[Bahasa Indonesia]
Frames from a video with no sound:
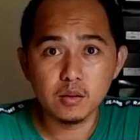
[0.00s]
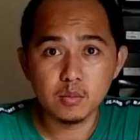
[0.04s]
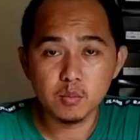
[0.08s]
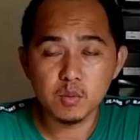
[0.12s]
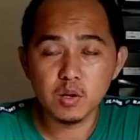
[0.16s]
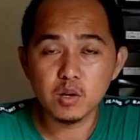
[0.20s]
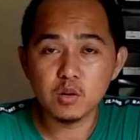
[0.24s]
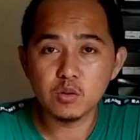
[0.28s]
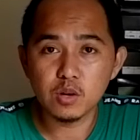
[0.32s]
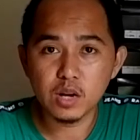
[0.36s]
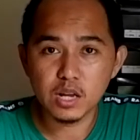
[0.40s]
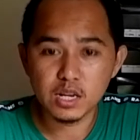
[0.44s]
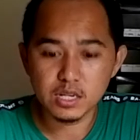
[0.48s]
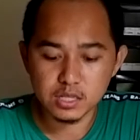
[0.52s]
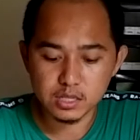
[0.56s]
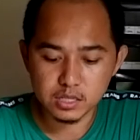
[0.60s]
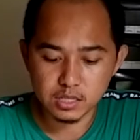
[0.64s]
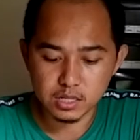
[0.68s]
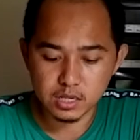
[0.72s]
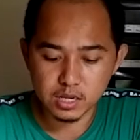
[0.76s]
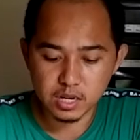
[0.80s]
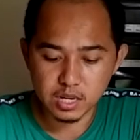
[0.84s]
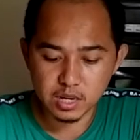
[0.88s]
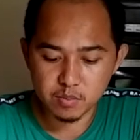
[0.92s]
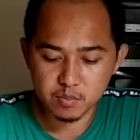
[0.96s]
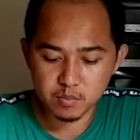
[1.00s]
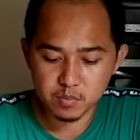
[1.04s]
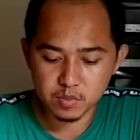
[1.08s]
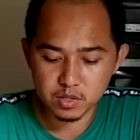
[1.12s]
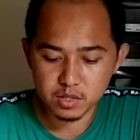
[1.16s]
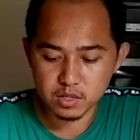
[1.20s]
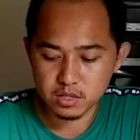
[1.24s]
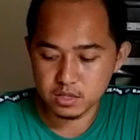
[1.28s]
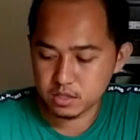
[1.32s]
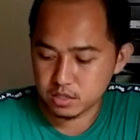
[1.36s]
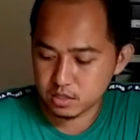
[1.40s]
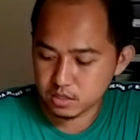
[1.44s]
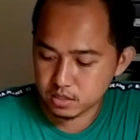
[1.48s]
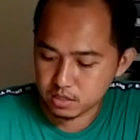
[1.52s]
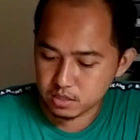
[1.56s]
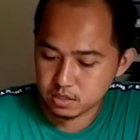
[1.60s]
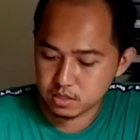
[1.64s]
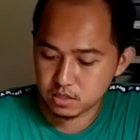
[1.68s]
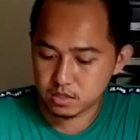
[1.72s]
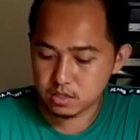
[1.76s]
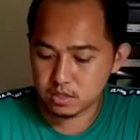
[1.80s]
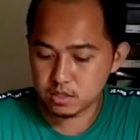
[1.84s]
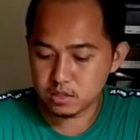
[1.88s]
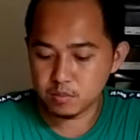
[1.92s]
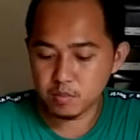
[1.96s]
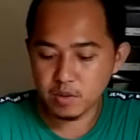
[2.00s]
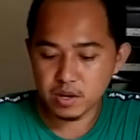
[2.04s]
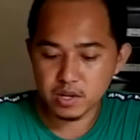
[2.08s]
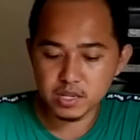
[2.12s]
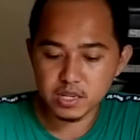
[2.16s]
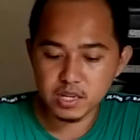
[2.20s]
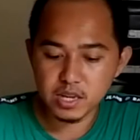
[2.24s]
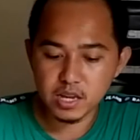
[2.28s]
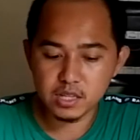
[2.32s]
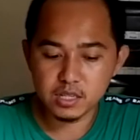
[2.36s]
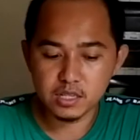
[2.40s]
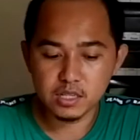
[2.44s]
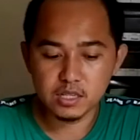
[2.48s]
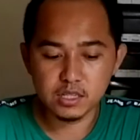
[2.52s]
mengulas lem ke bagian